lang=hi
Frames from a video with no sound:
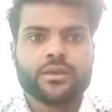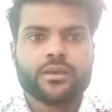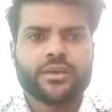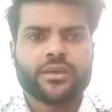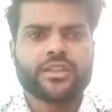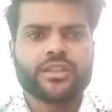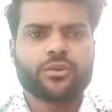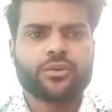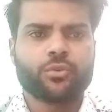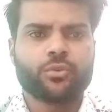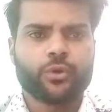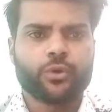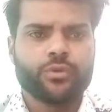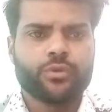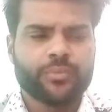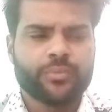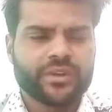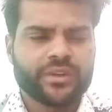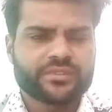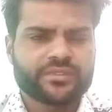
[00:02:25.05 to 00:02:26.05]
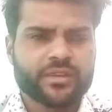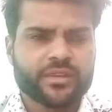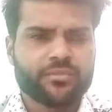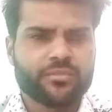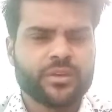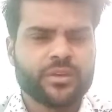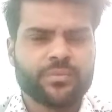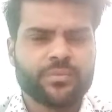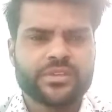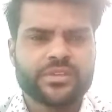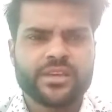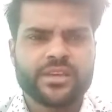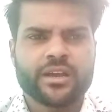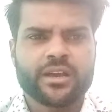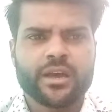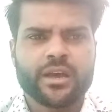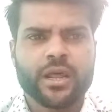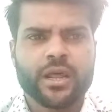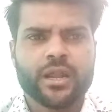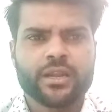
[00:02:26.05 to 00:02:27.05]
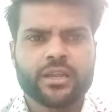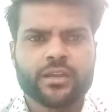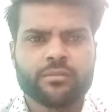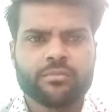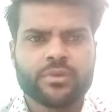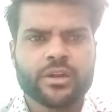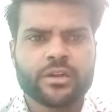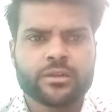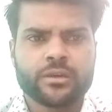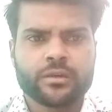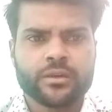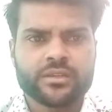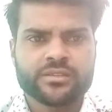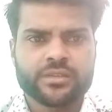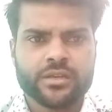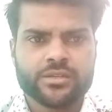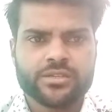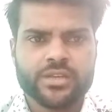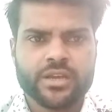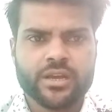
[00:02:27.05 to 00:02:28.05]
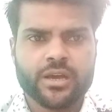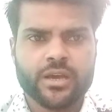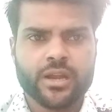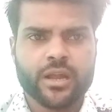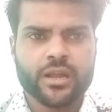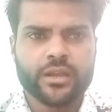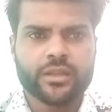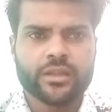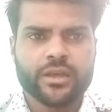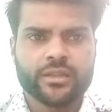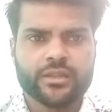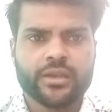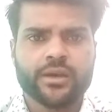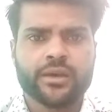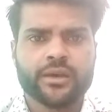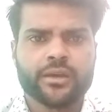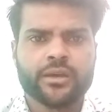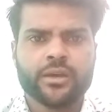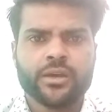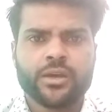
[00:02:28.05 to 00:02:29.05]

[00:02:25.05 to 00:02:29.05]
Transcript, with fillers: यदि कोई भी पर्सन बीपी चेक कराने या ब्लड प्रेशर चेक कराने जाता है